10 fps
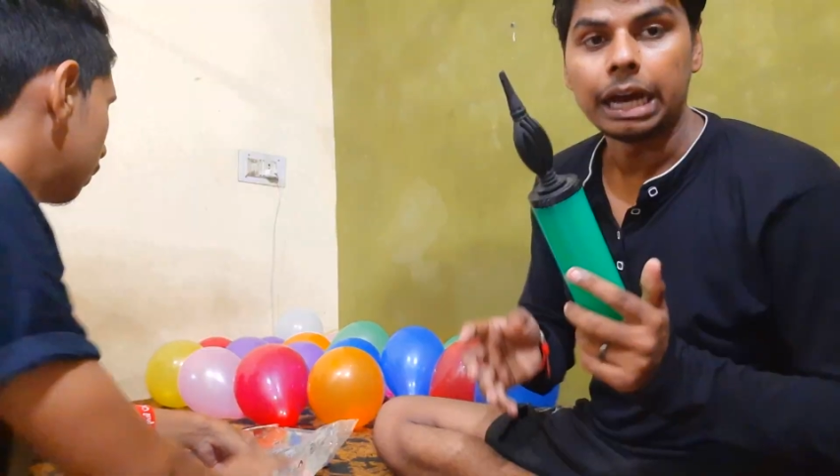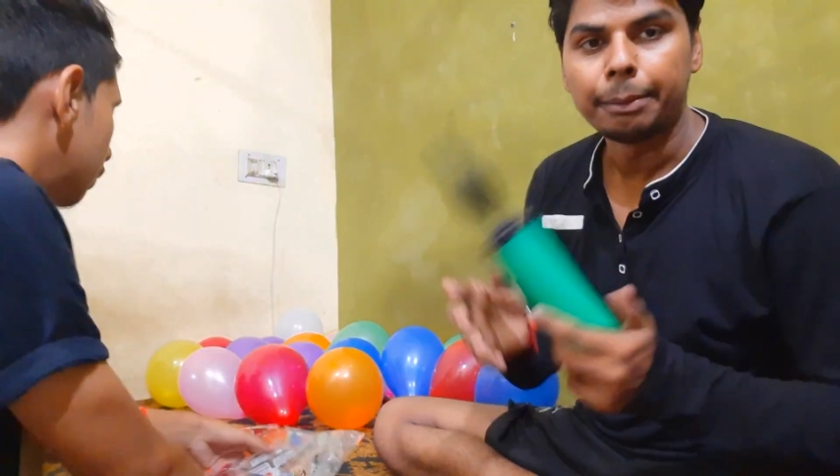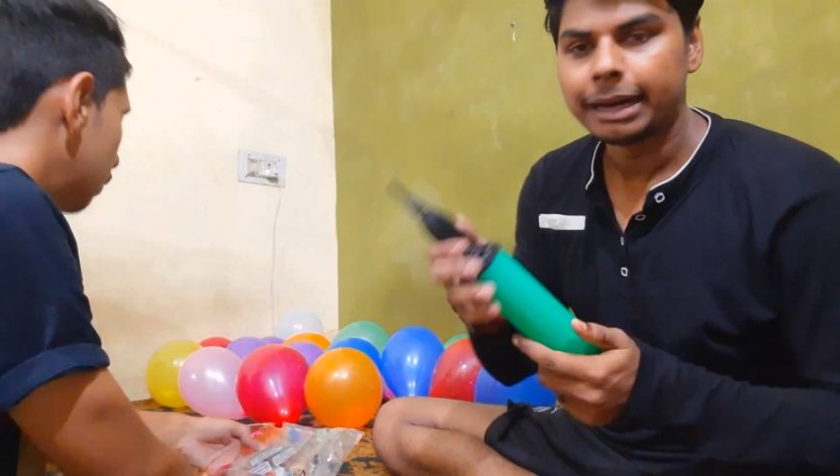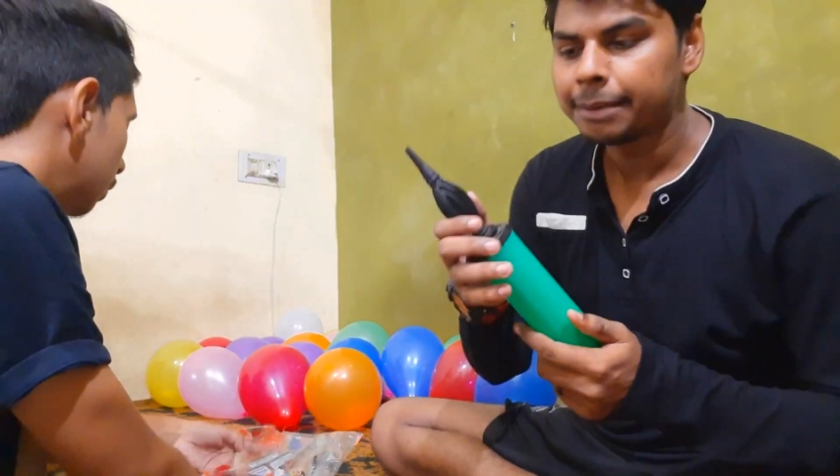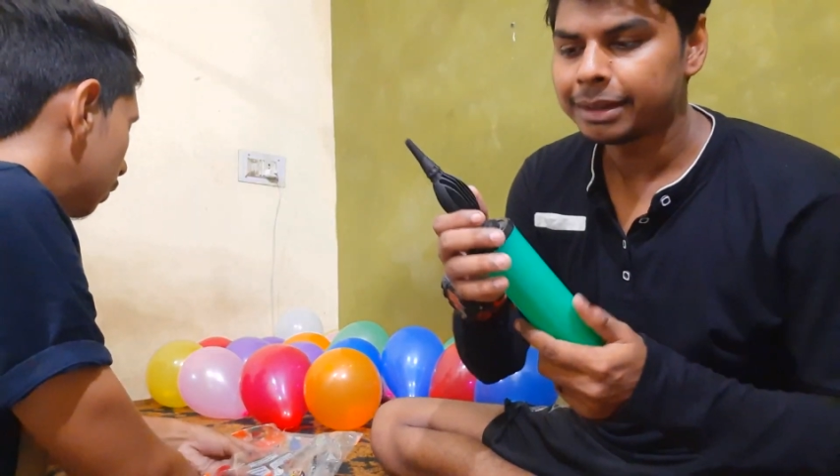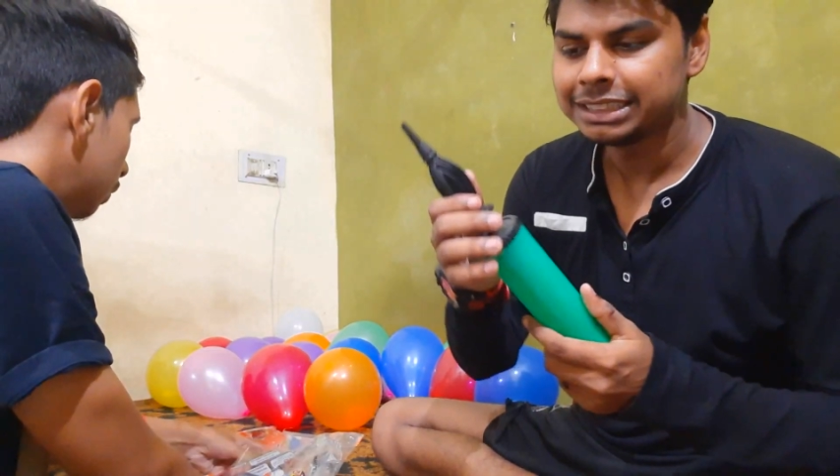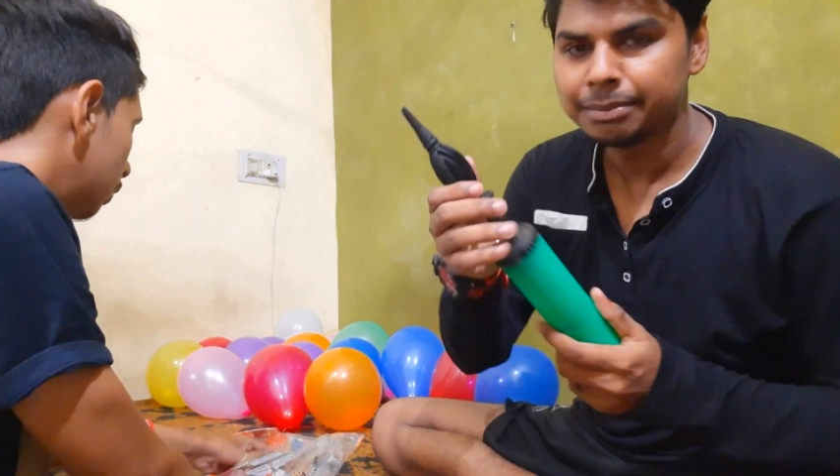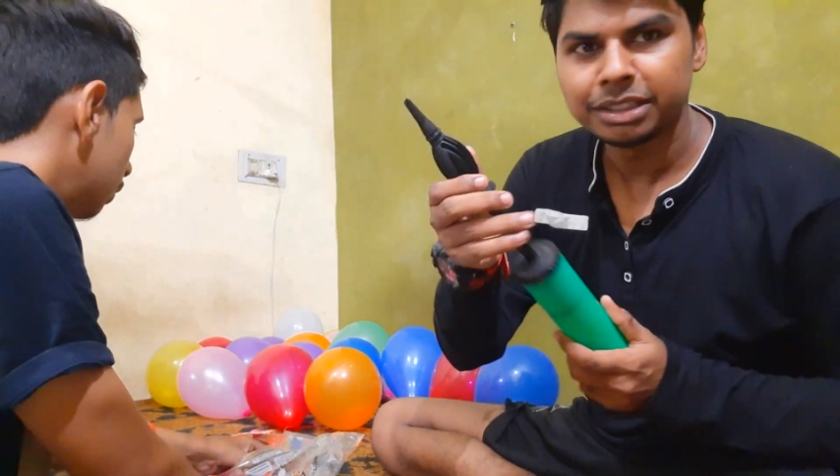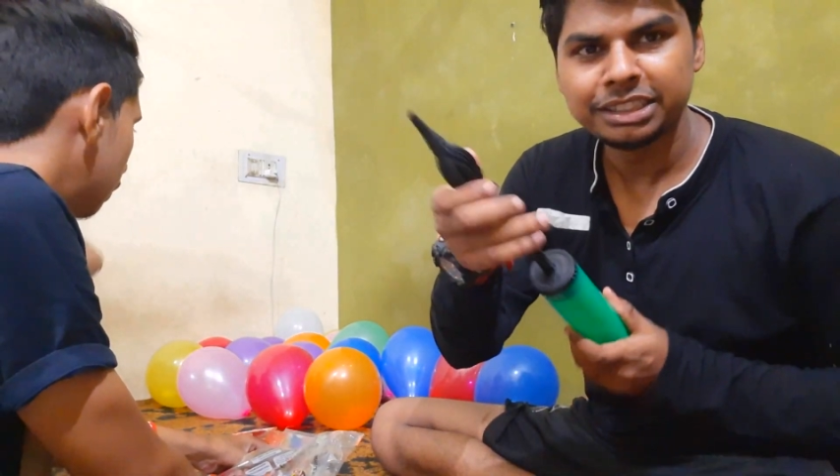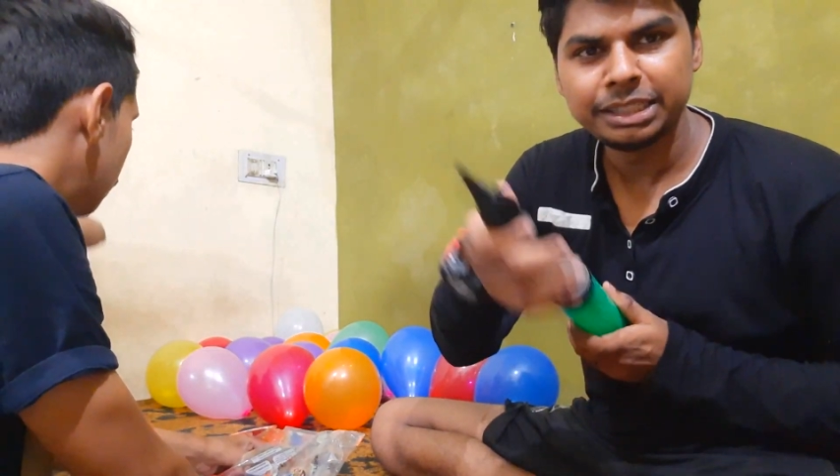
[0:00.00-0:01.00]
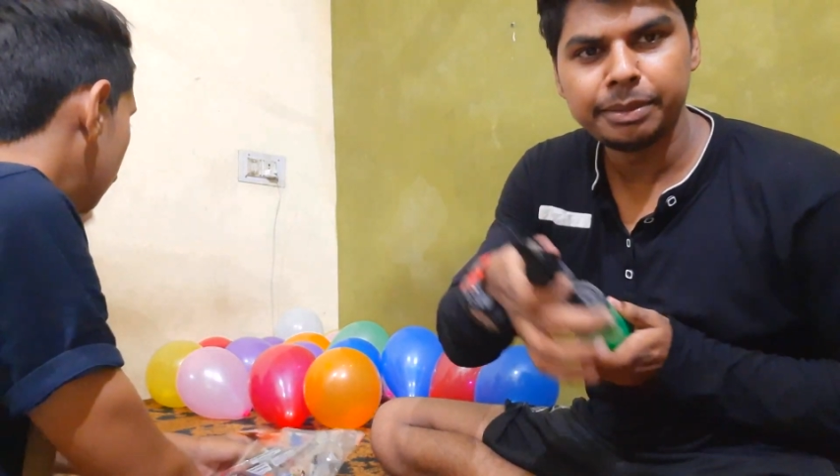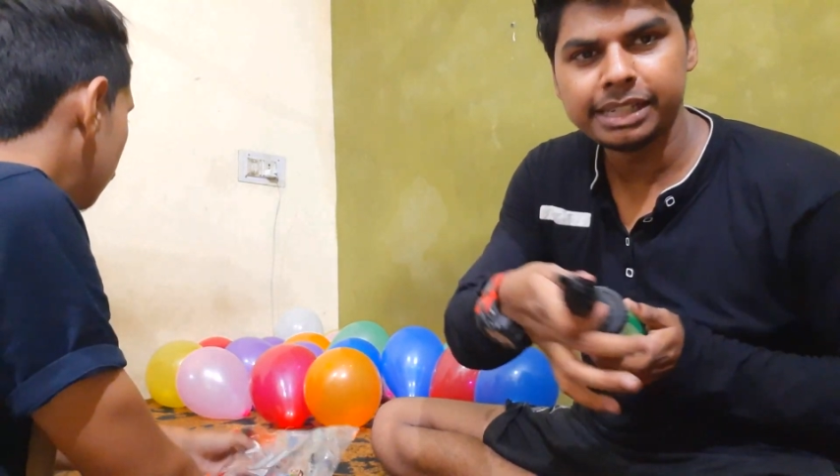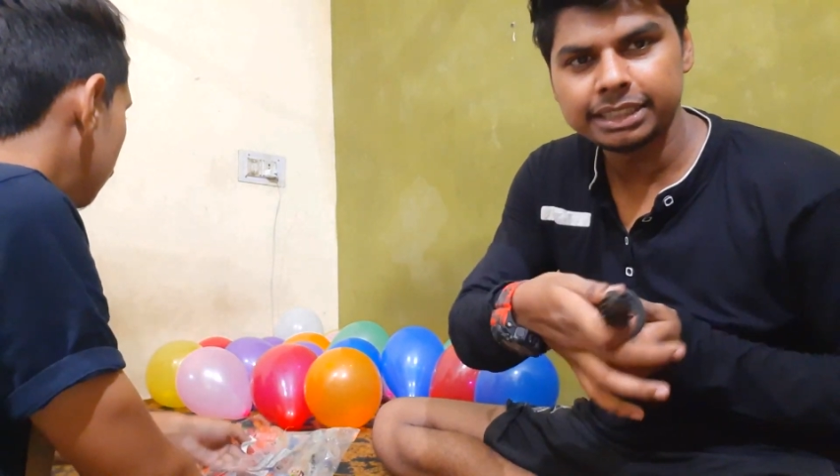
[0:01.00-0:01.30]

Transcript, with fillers: हमारे पास ये मशीन भी है